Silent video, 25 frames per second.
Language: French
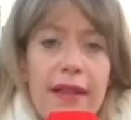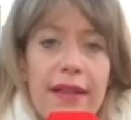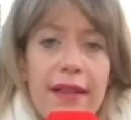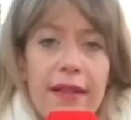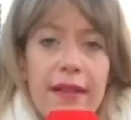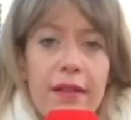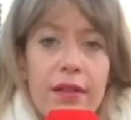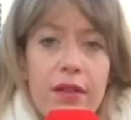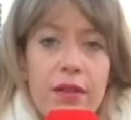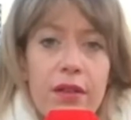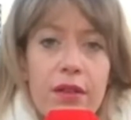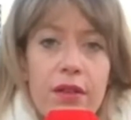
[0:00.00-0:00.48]

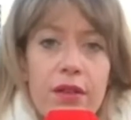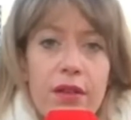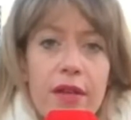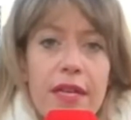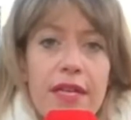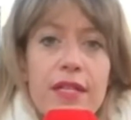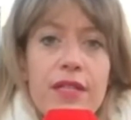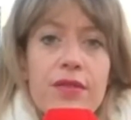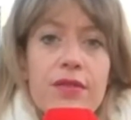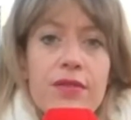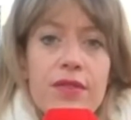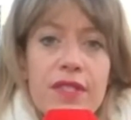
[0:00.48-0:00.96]
être euh,
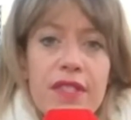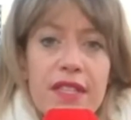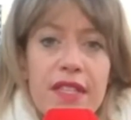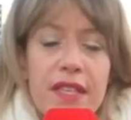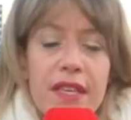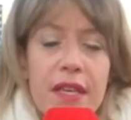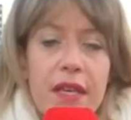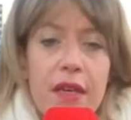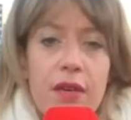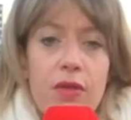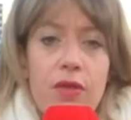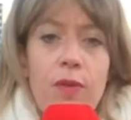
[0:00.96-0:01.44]

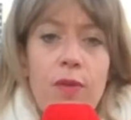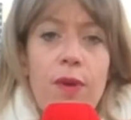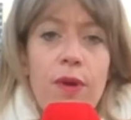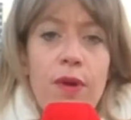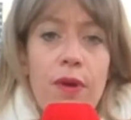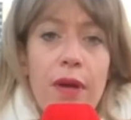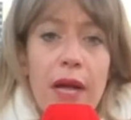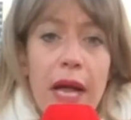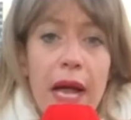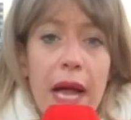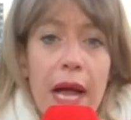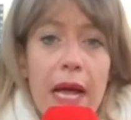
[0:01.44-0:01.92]
associé au
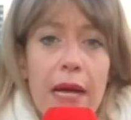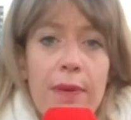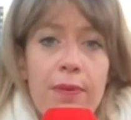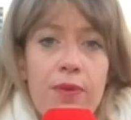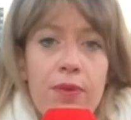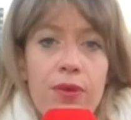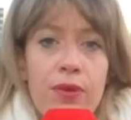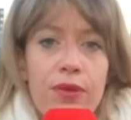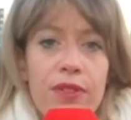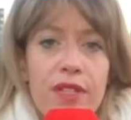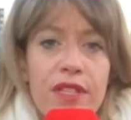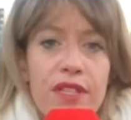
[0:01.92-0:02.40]
plan CRAC
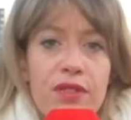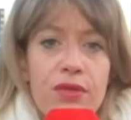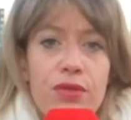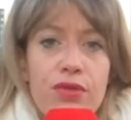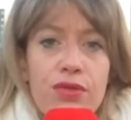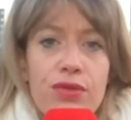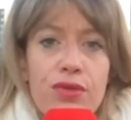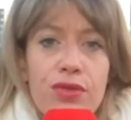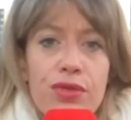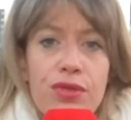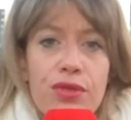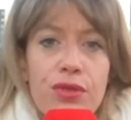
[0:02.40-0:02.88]
pour que des
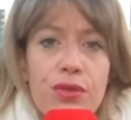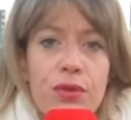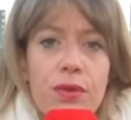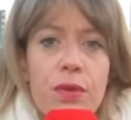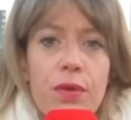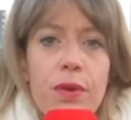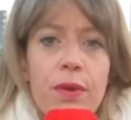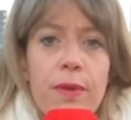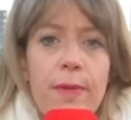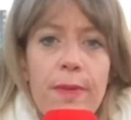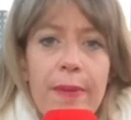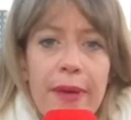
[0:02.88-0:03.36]

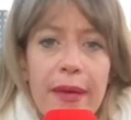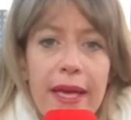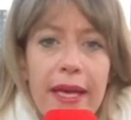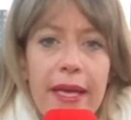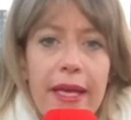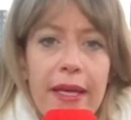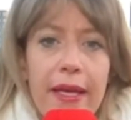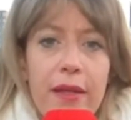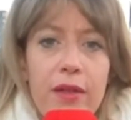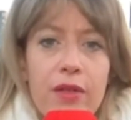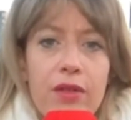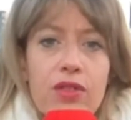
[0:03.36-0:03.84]
solutions euh,
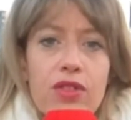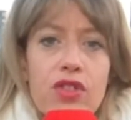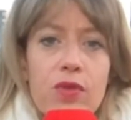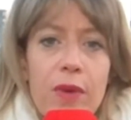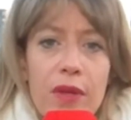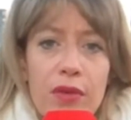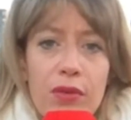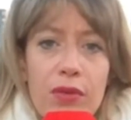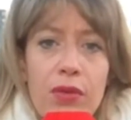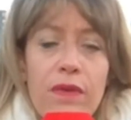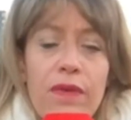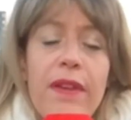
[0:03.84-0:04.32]
pérennes euh,
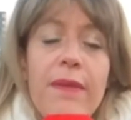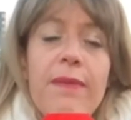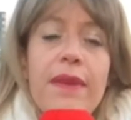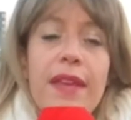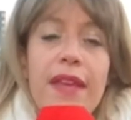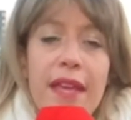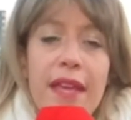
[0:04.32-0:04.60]
soient trouvées, mais